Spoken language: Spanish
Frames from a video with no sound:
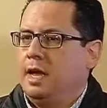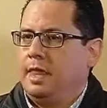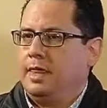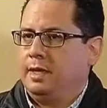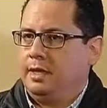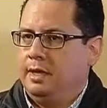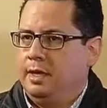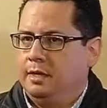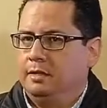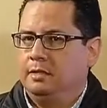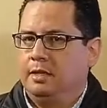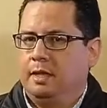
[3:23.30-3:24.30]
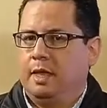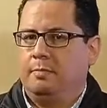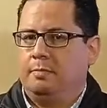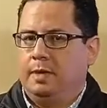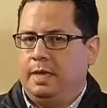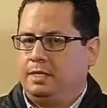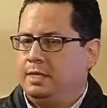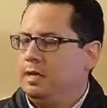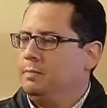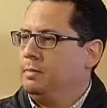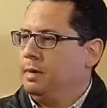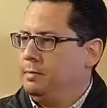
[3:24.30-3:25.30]
cada quien empiece
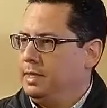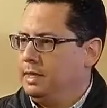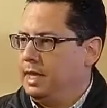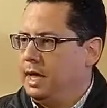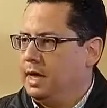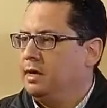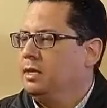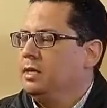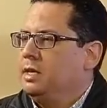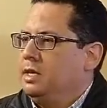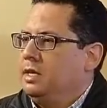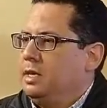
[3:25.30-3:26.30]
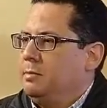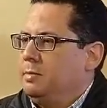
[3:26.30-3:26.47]
a implementar y